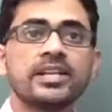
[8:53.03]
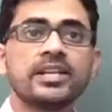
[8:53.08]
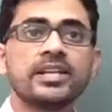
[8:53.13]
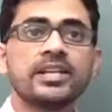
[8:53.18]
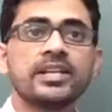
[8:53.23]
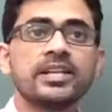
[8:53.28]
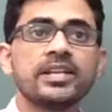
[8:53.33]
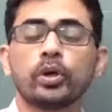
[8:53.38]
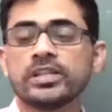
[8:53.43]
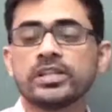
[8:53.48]

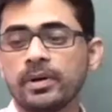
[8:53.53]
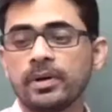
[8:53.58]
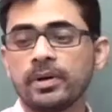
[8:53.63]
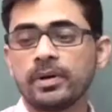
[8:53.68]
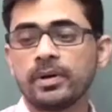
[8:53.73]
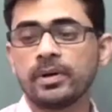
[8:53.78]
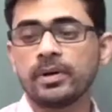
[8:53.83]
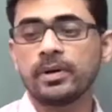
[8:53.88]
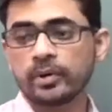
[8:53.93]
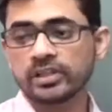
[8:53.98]
इम्पोर्टेंस की
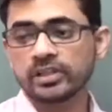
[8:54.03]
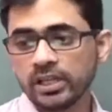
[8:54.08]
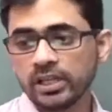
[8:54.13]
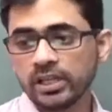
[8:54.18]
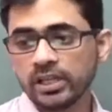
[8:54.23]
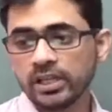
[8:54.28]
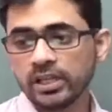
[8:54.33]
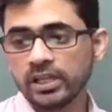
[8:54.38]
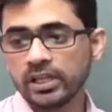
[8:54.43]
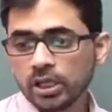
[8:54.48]
बात हम करते हैं
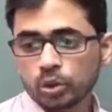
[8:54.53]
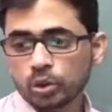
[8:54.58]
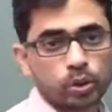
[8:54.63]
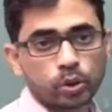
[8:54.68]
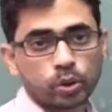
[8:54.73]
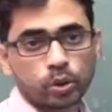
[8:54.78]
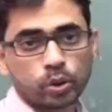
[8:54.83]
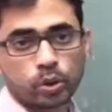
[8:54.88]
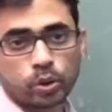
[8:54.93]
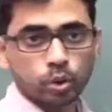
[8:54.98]
तो
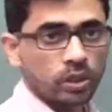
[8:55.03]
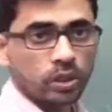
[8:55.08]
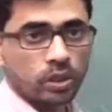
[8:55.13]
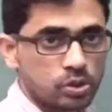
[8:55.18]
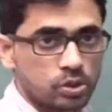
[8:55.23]
देखो थोड़ा सा